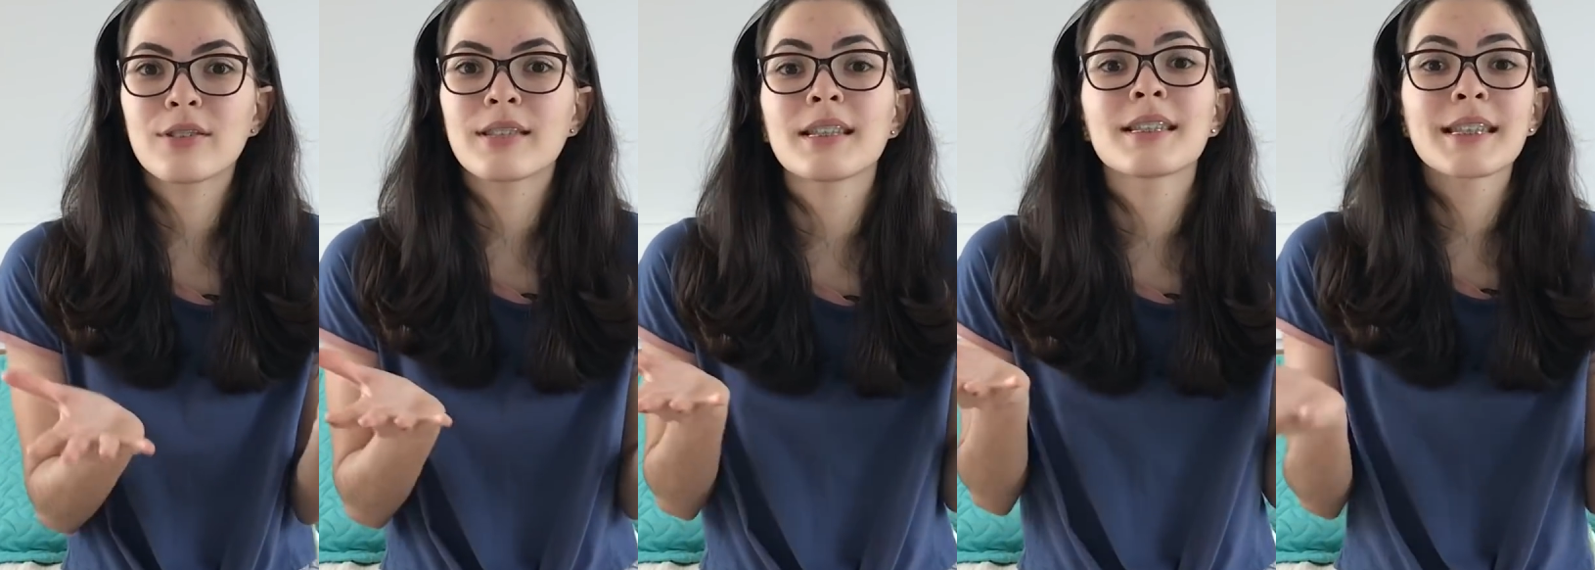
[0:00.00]

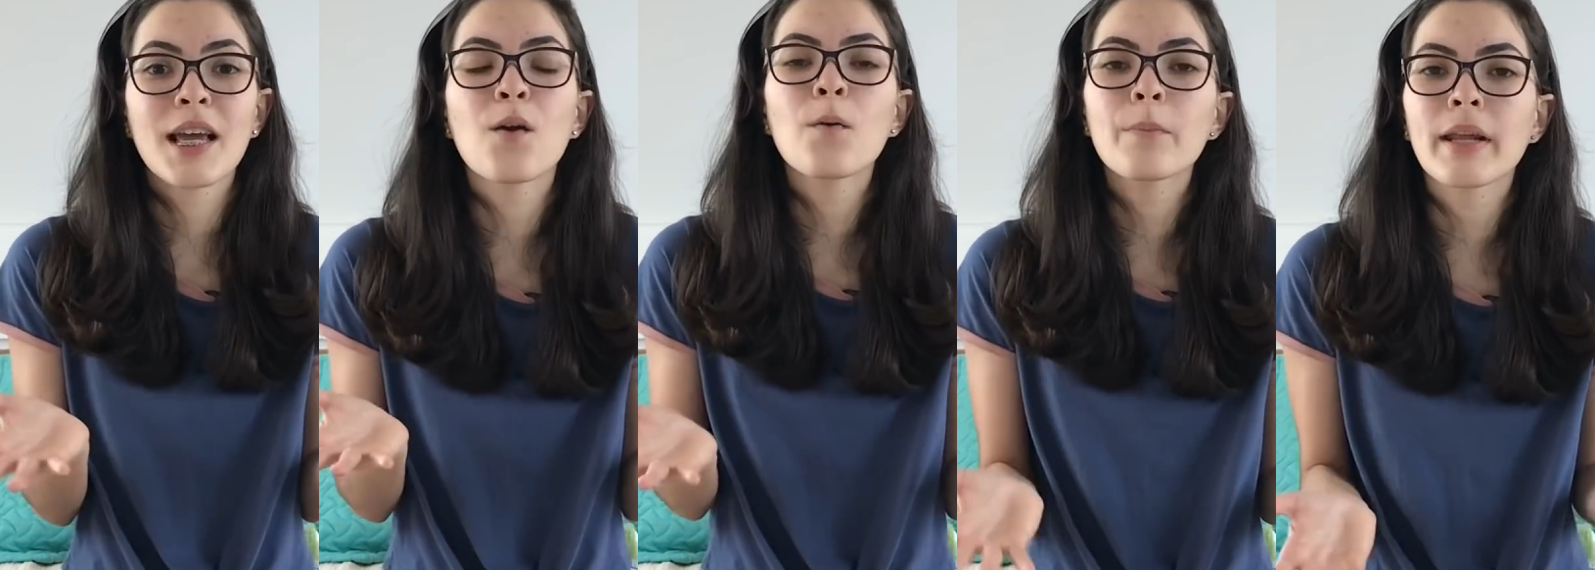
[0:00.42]
você
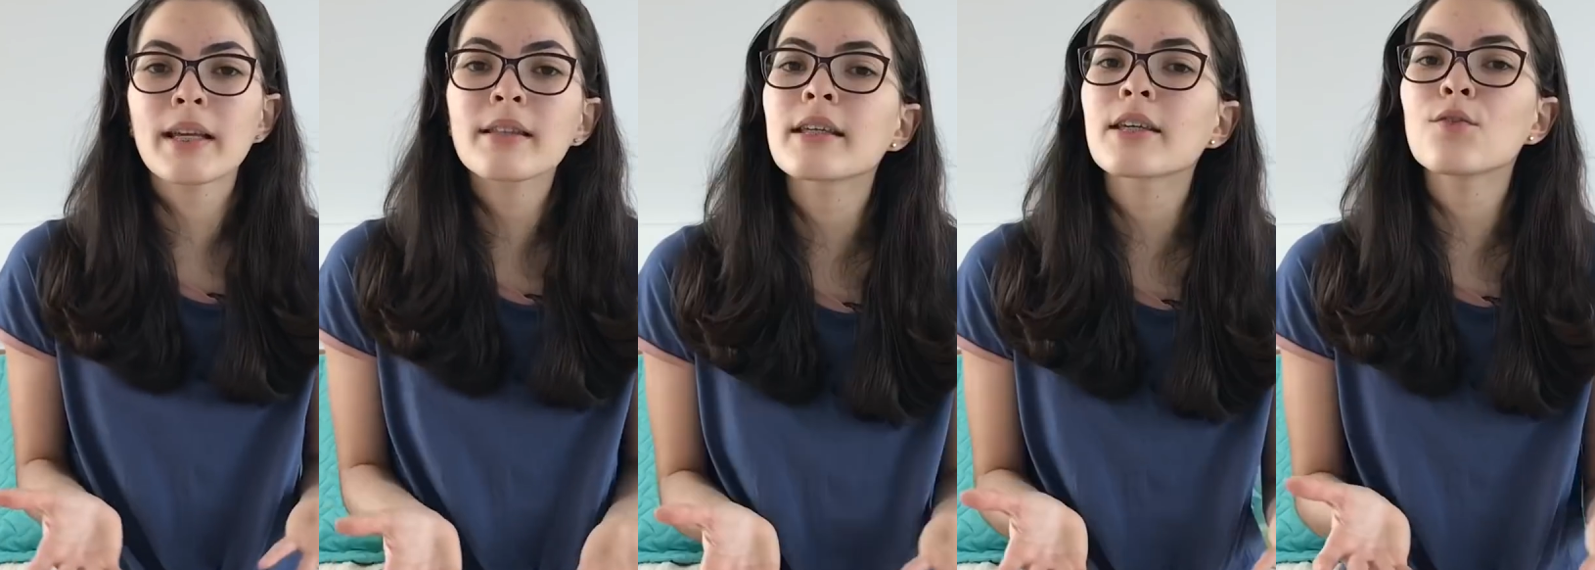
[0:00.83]
ser
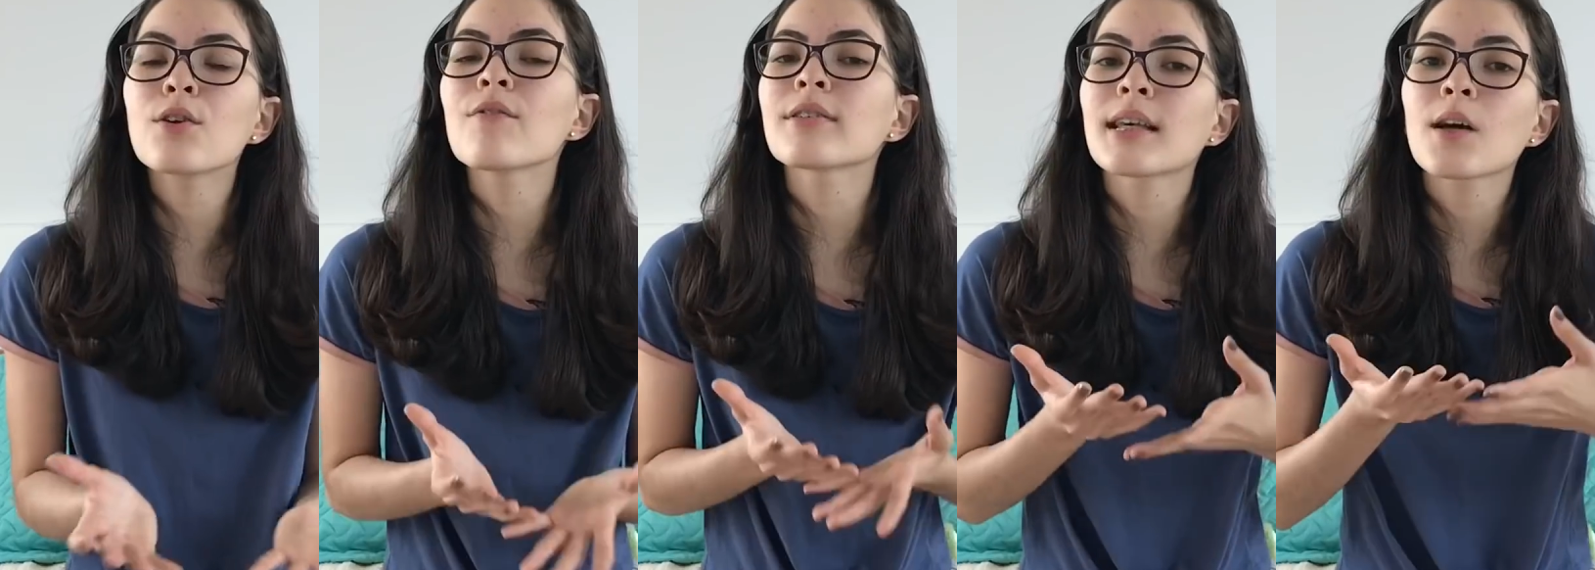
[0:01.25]
compreendido
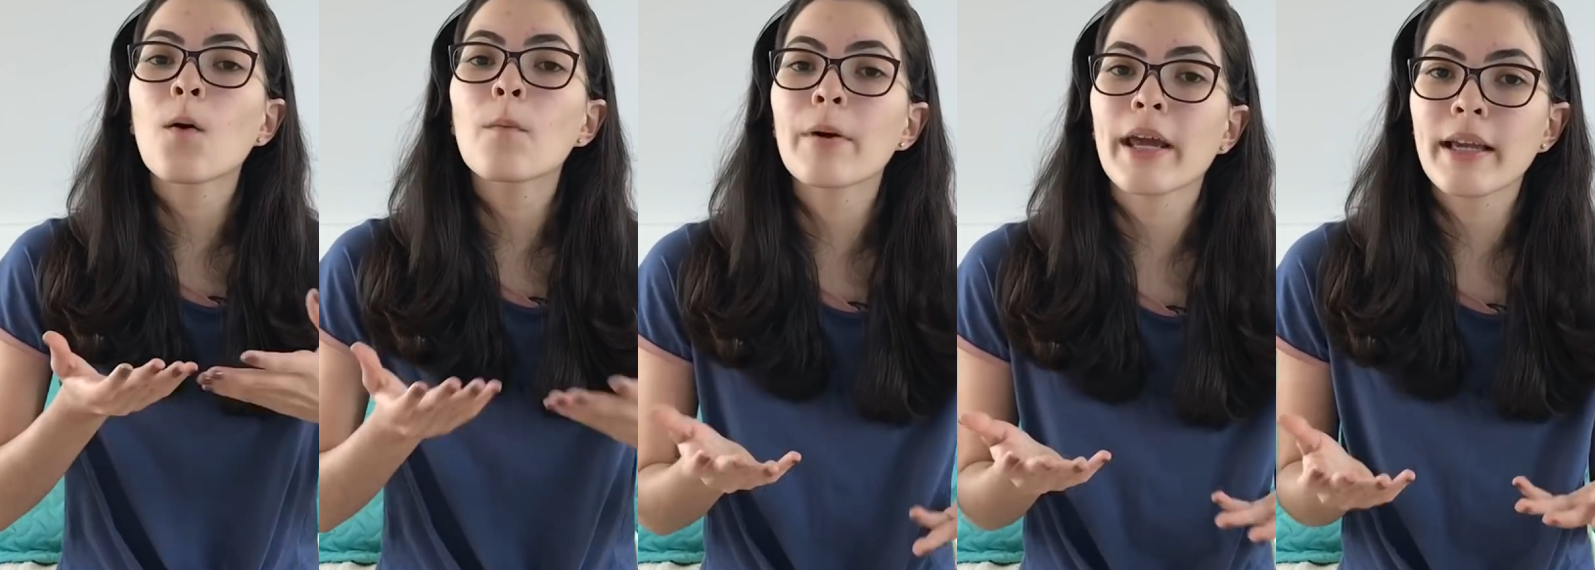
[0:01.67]
e você
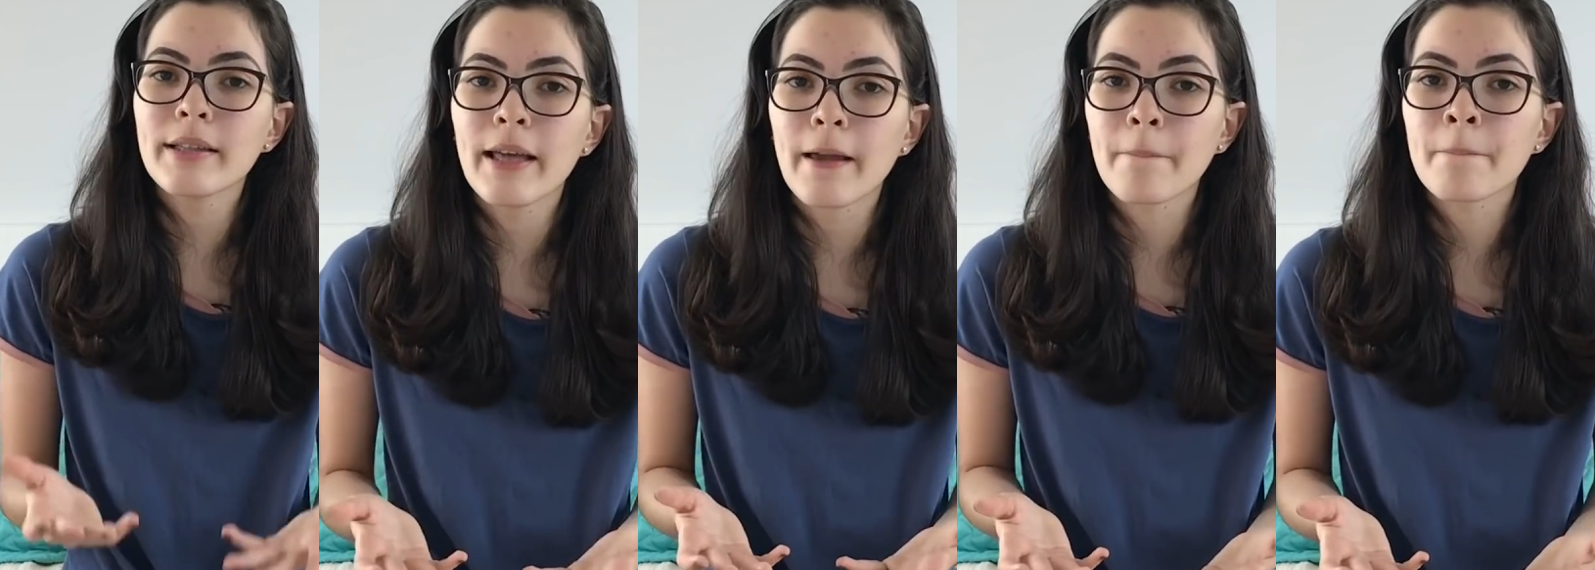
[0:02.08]

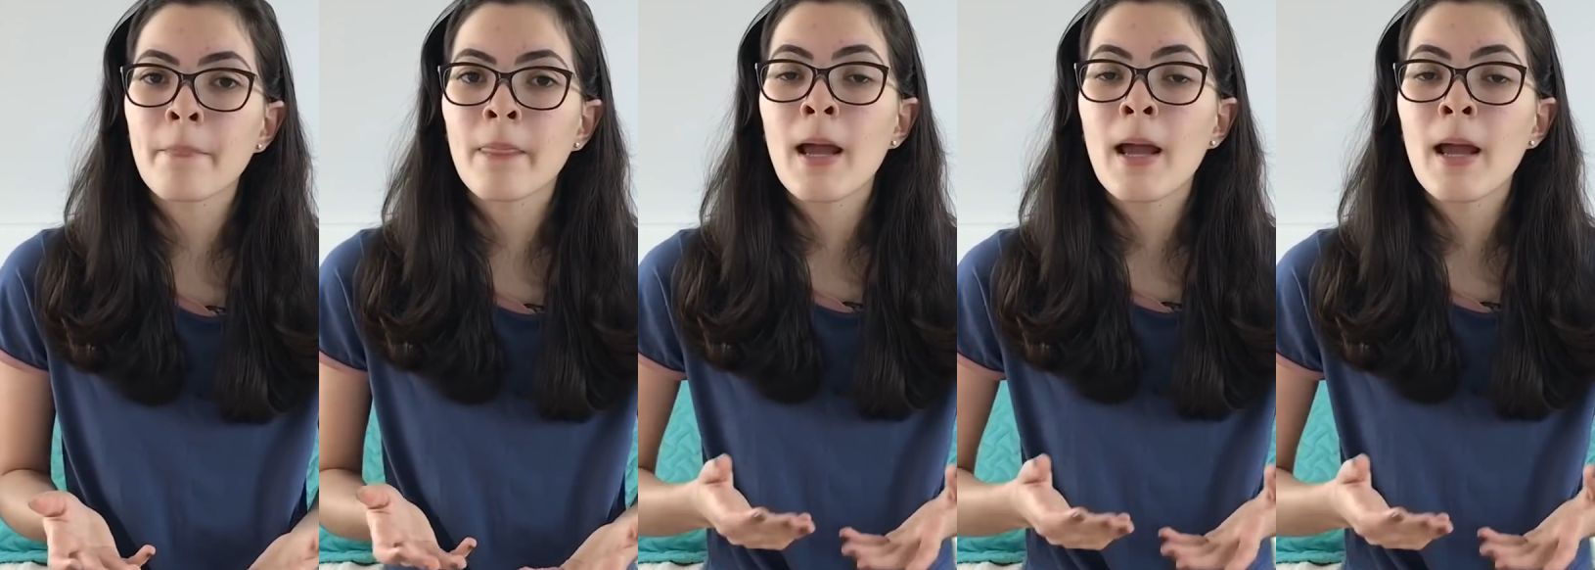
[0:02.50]
compreender.